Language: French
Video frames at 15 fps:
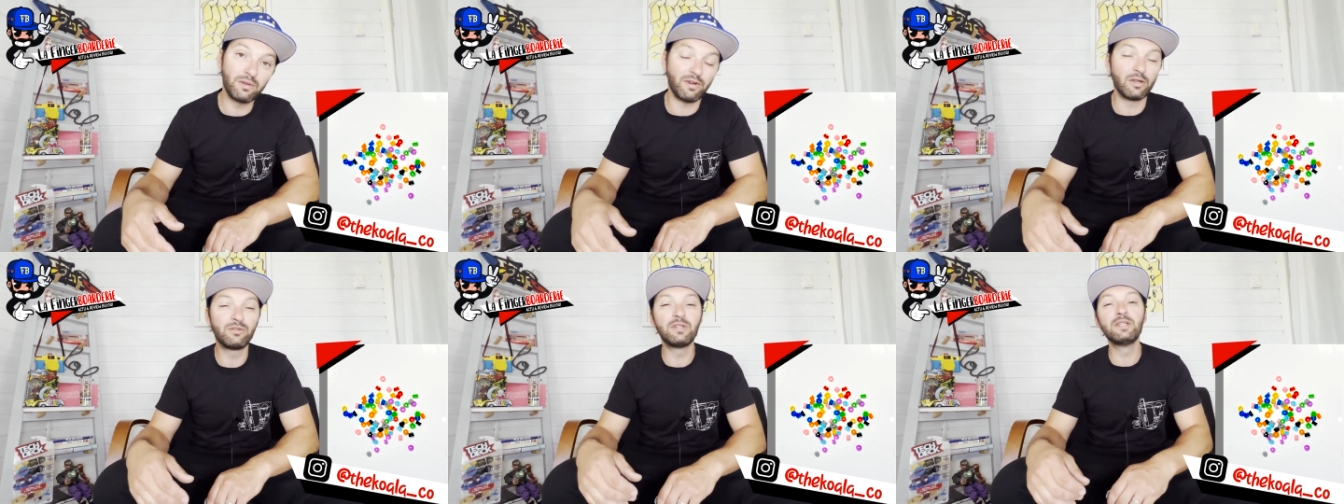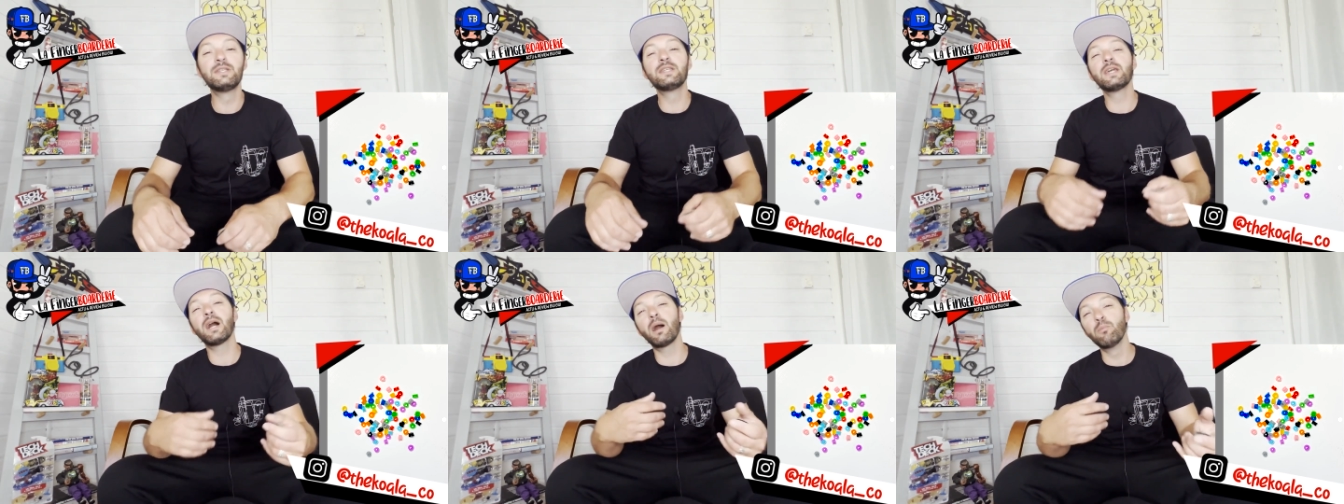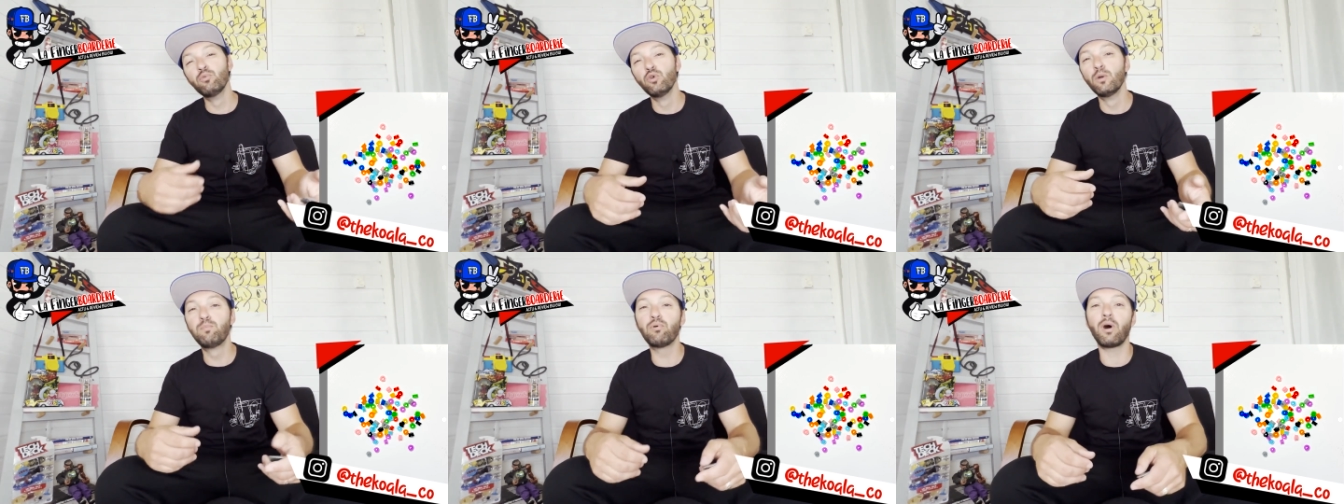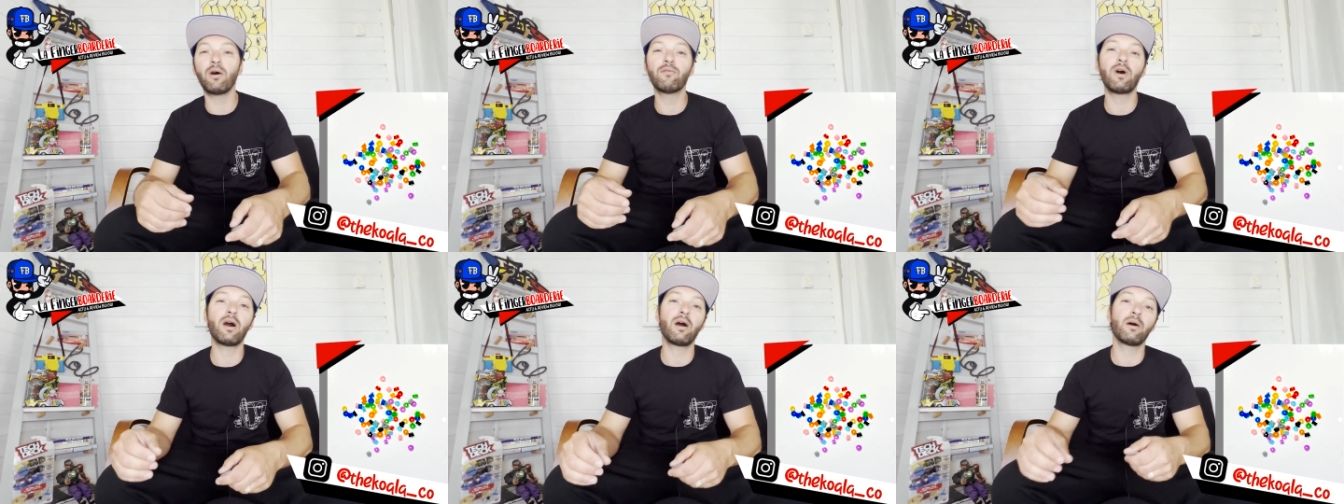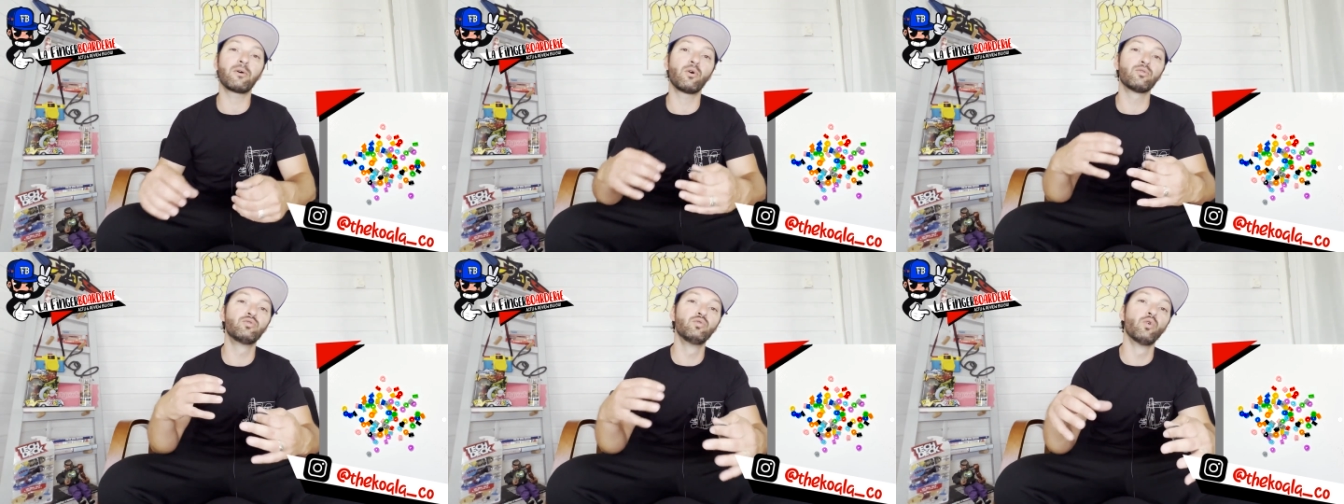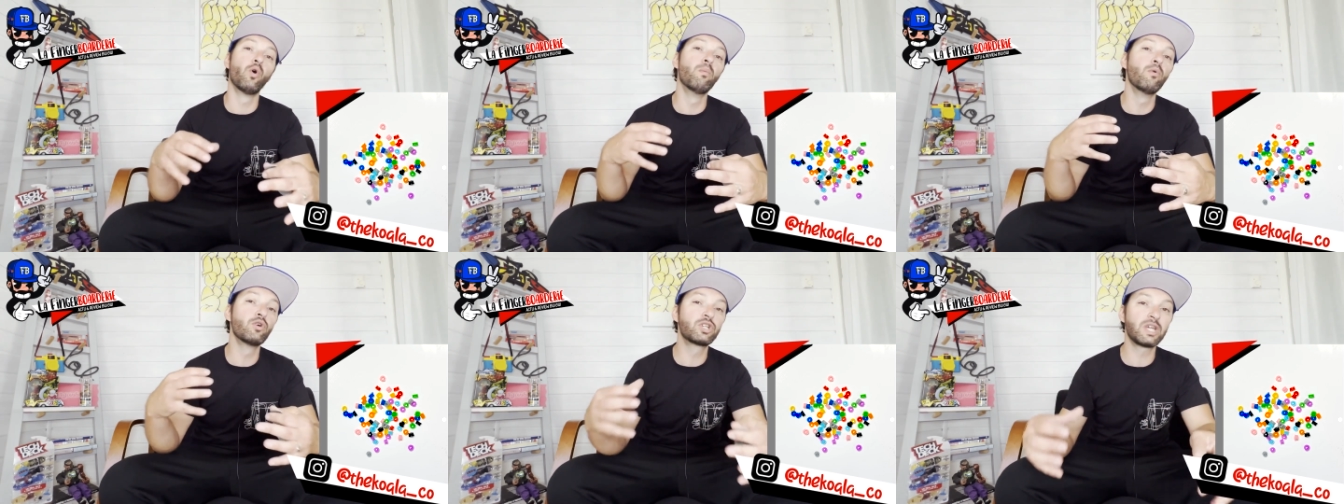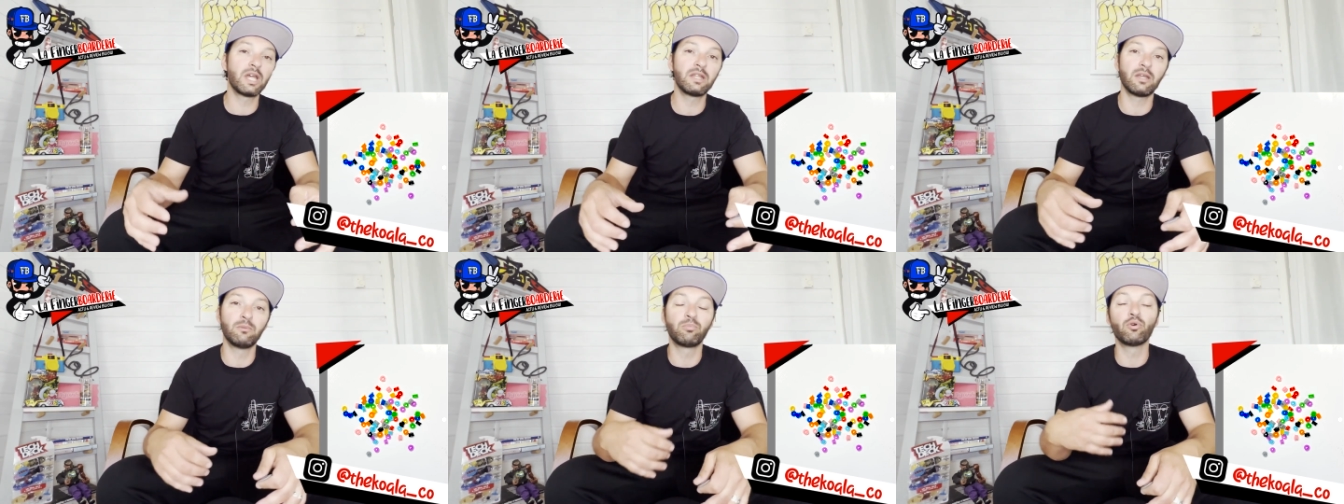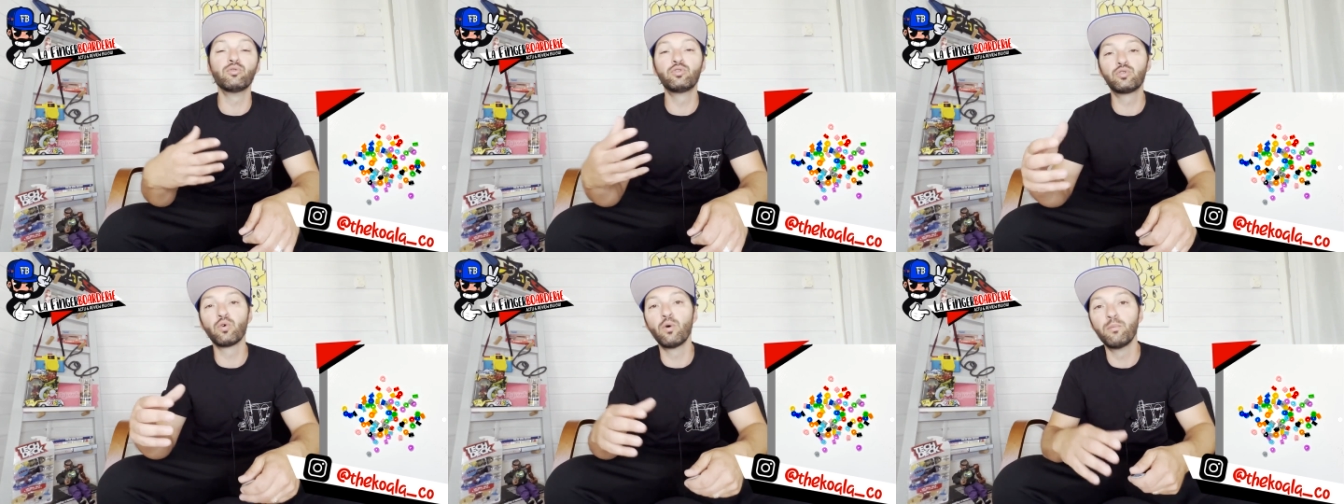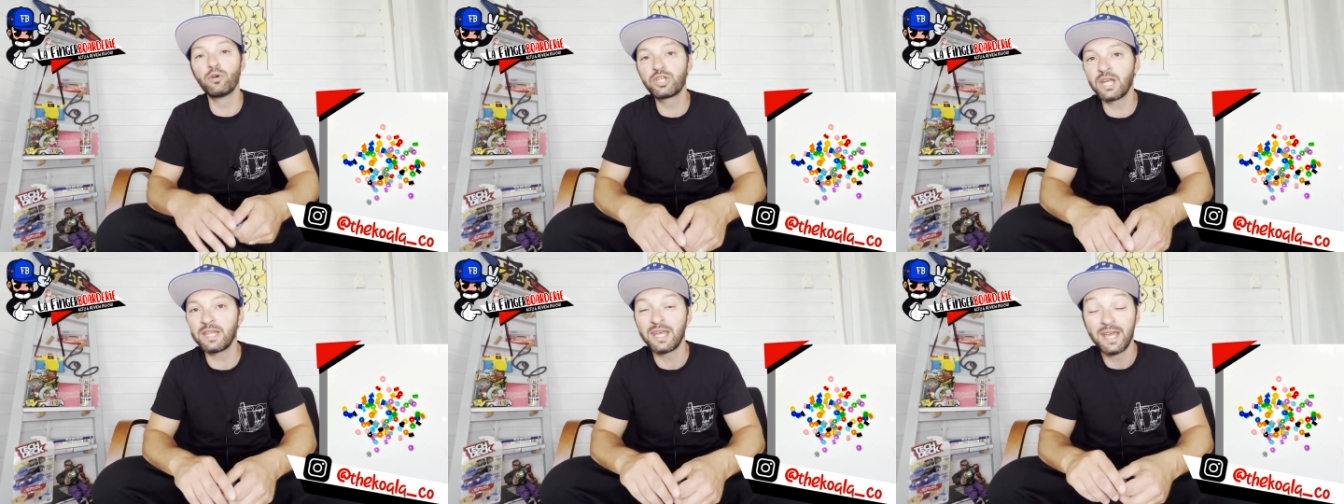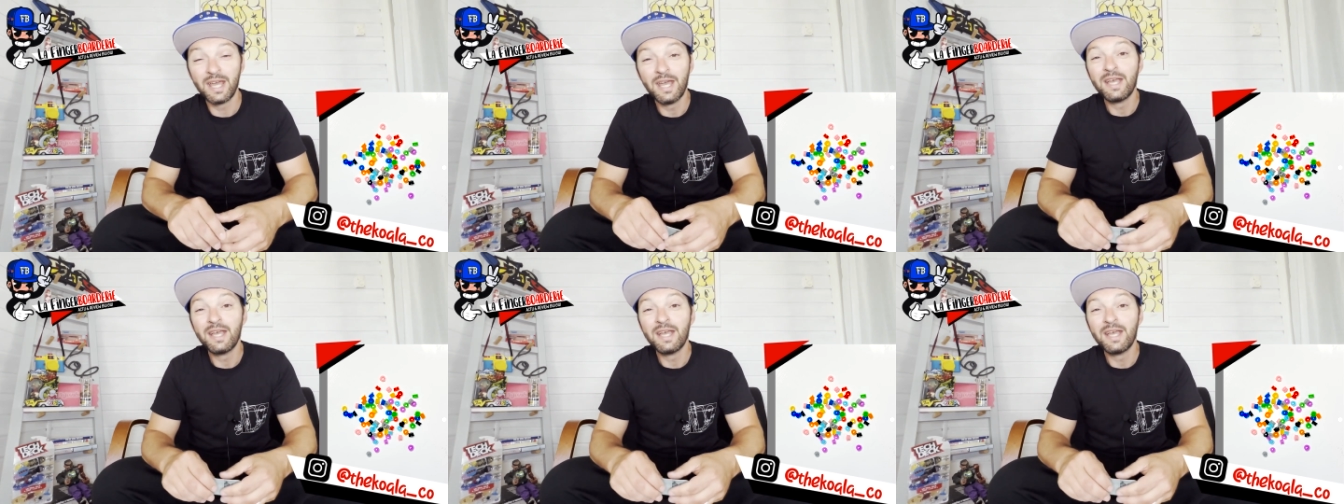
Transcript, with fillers: Il va utiliser un moule pour avoir un rendu homogène, une production homogène.